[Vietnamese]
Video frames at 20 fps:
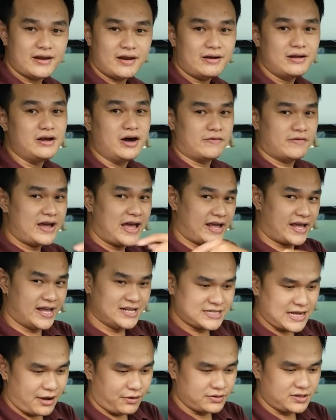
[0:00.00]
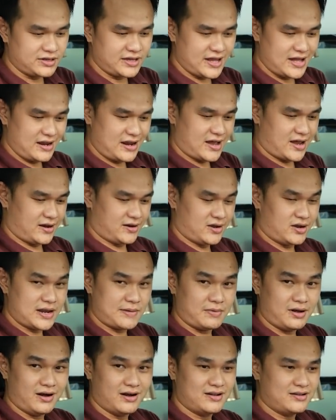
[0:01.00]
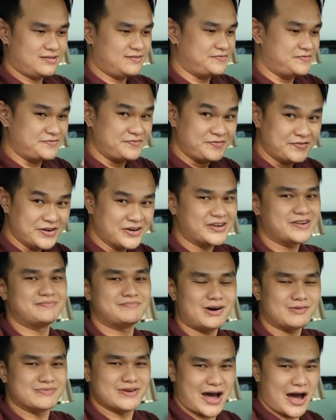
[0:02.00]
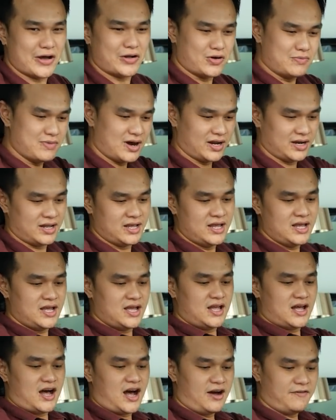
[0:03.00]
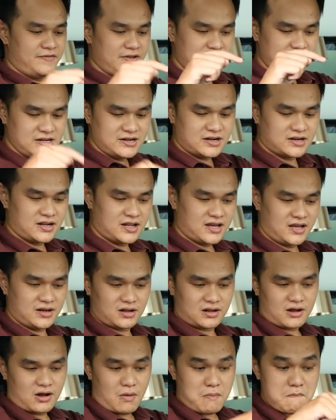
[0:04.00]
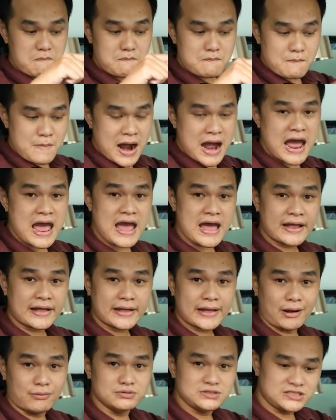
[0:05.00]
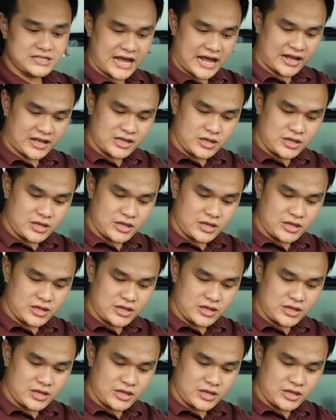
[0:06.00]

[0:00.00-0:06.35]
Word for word: nó ngược với hàng ghế sau tức nghĩa là nó đáp ứng vượt mong đợi của mình ở phía trước thì nó có ba cổng sạc